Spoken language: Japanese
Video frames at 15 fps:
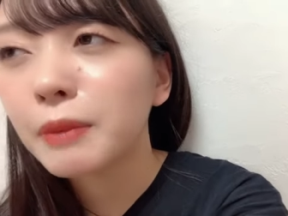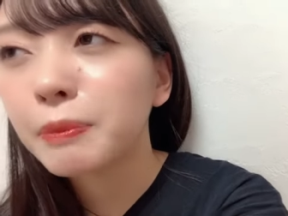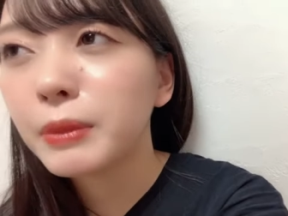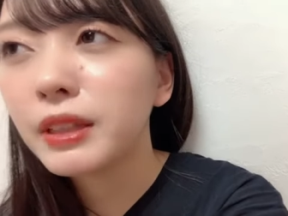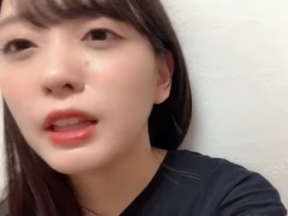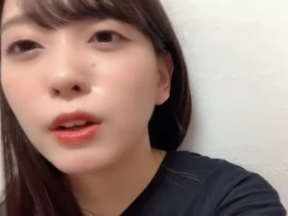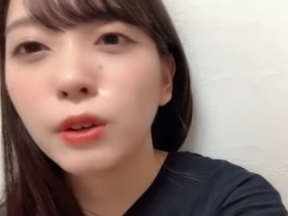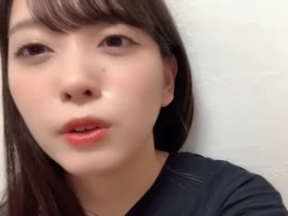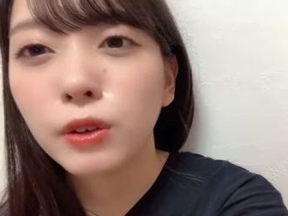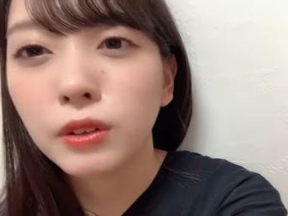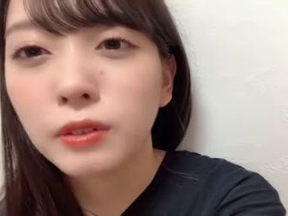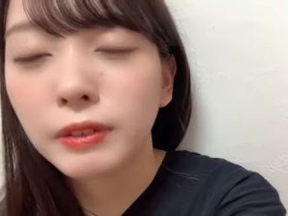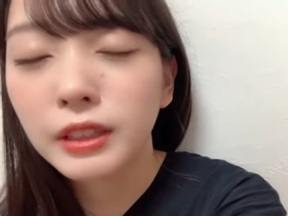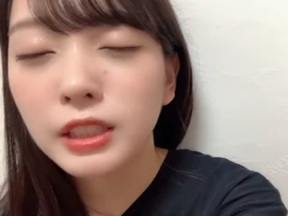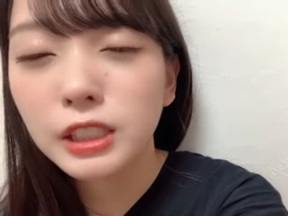みんなを
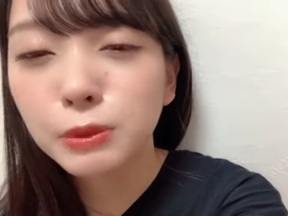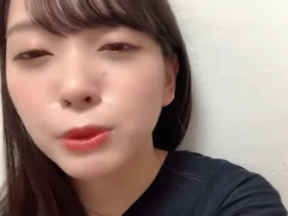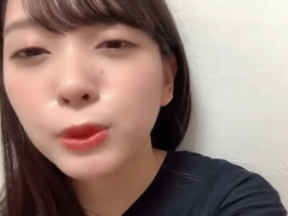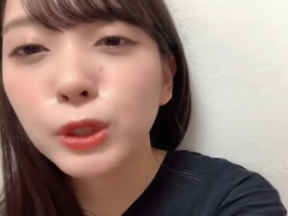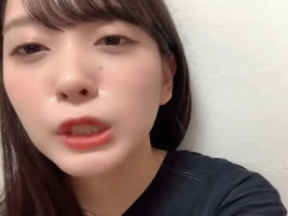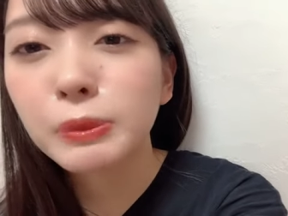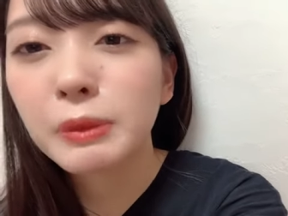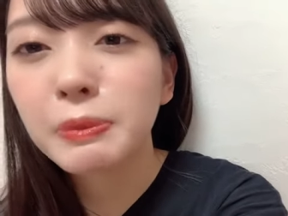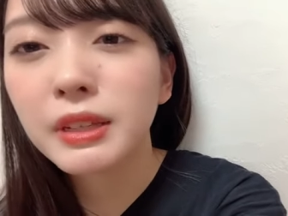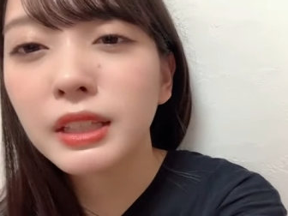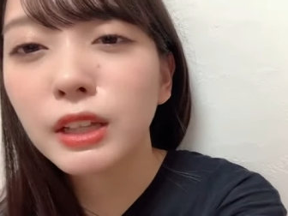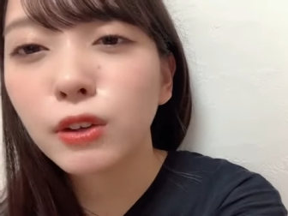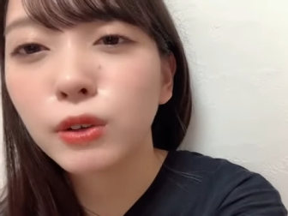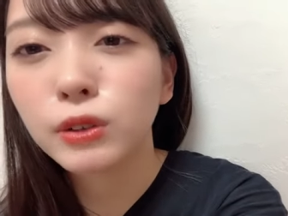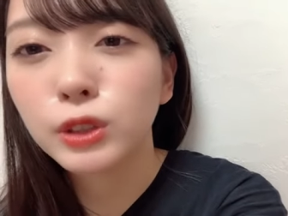私も含めみ
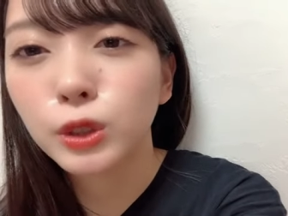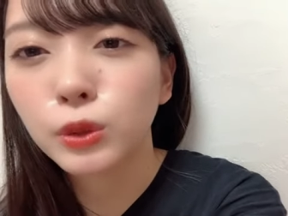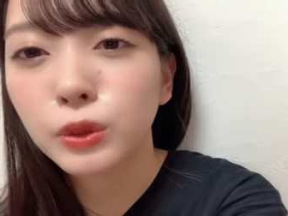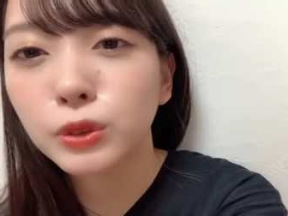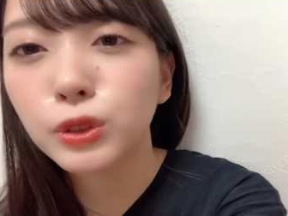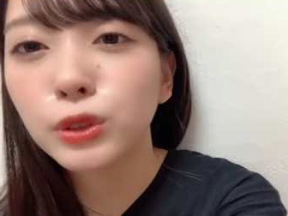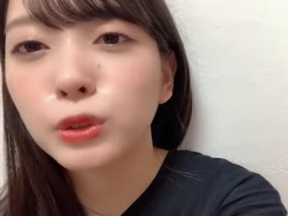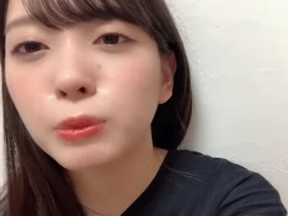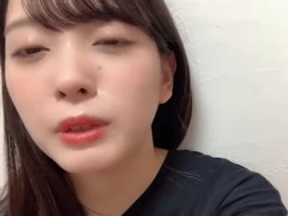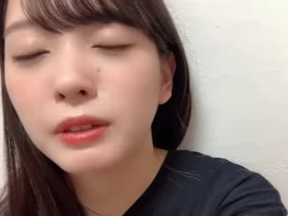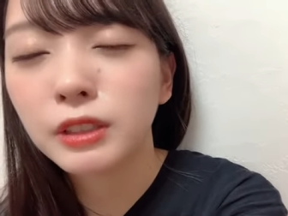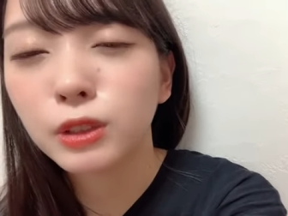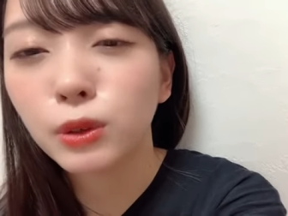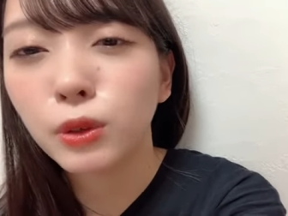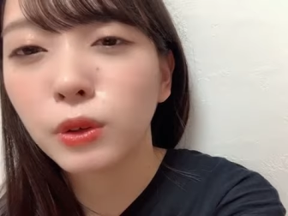んなをその来る目
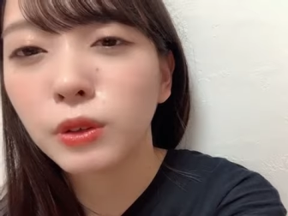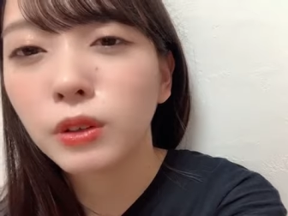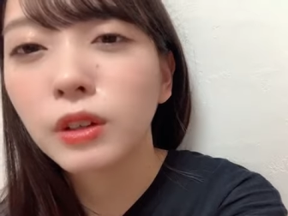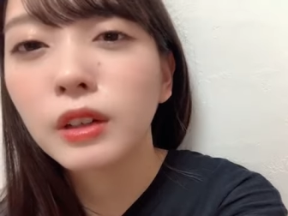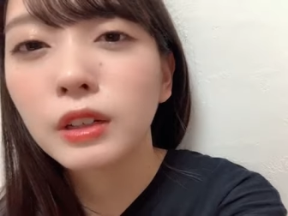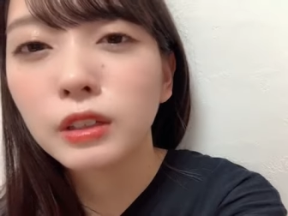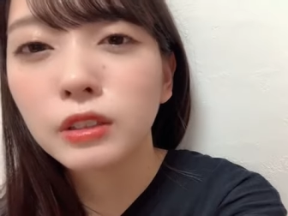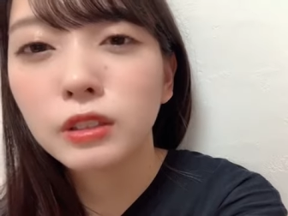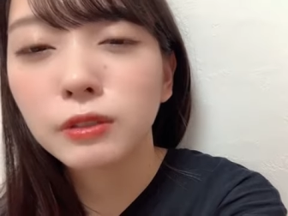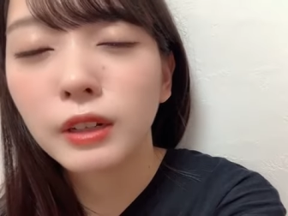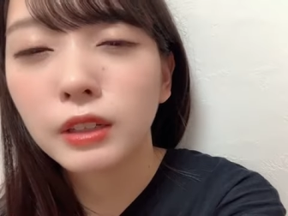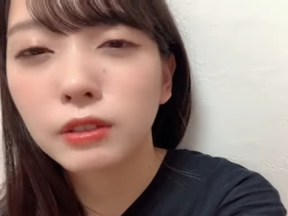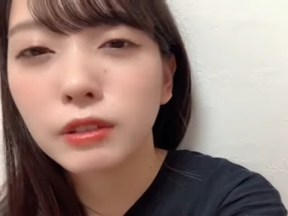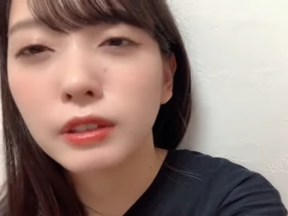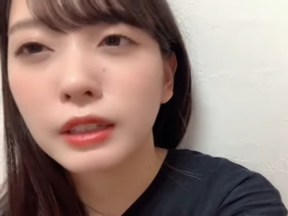人来る
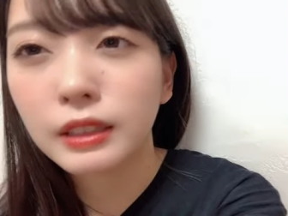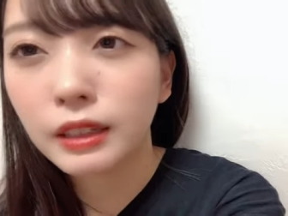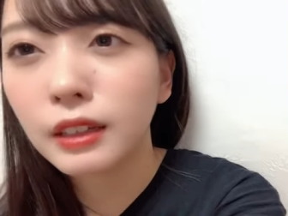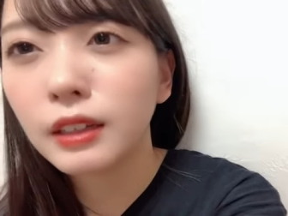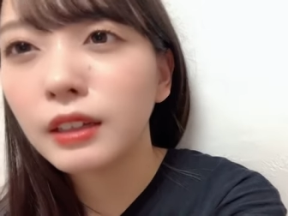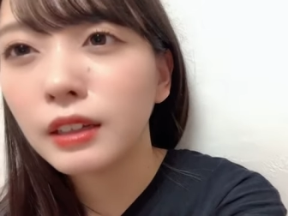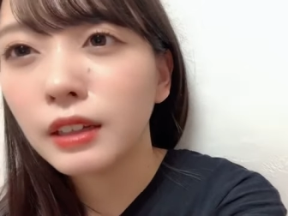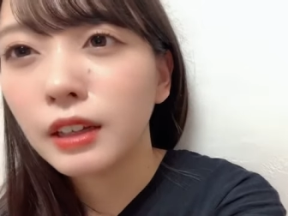ファンの方